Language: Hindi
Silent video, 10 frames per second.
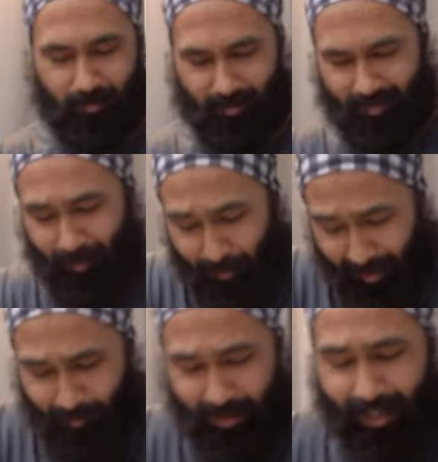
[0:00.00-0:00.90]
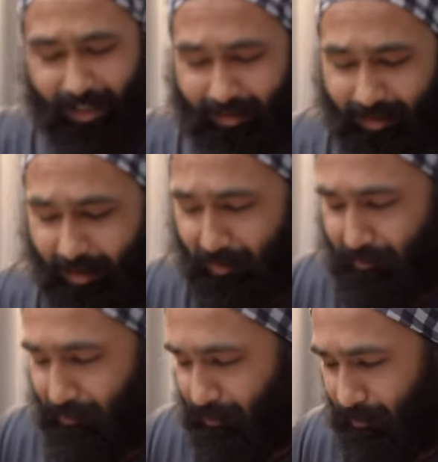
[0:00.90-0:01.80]
इससे पहले आपने गैलेक्स का
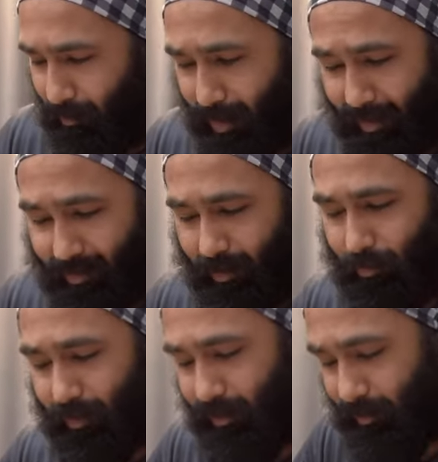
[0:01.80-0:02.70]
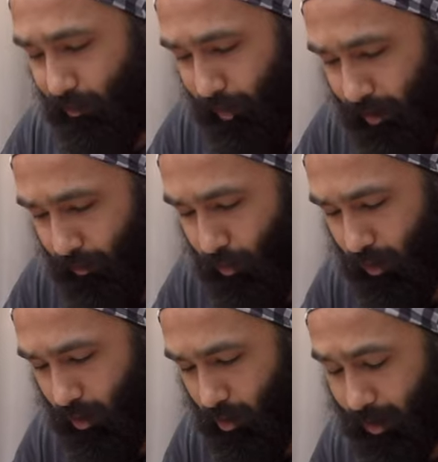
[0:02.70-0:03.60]
हमारे चैनल पे शायद सिर्फ एक रिव्यू
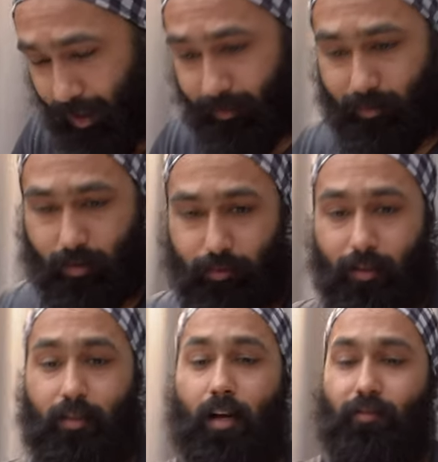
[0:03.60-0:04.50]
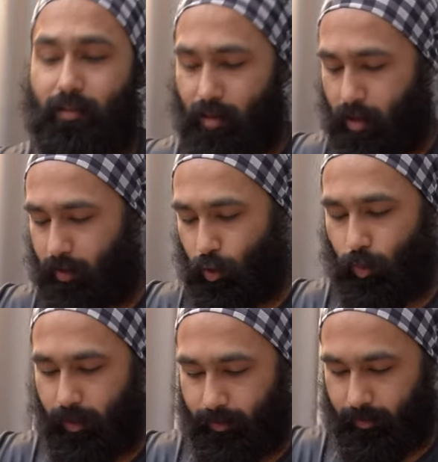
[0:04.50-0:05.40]
देखा हुआ गैलेक्सी की तरफ से ग्राफिक्स कार्ड था
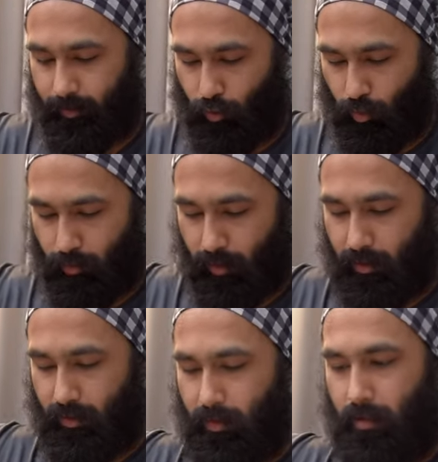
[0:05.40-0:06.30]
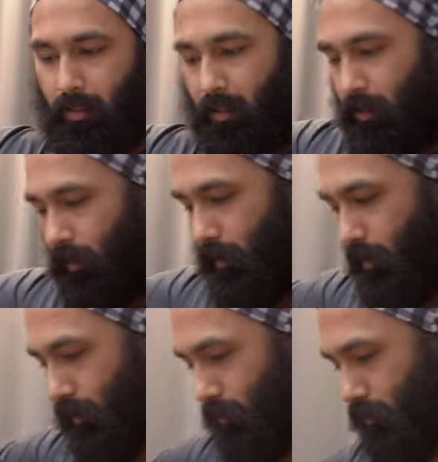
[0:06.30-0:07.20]
ट्वेंटी सिक्सटी जो हमने
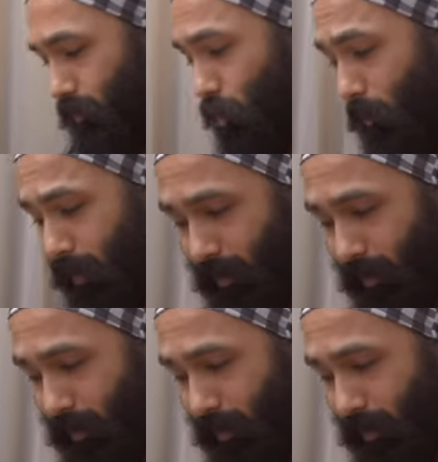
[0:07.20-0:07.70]
लाइक सदियों पहले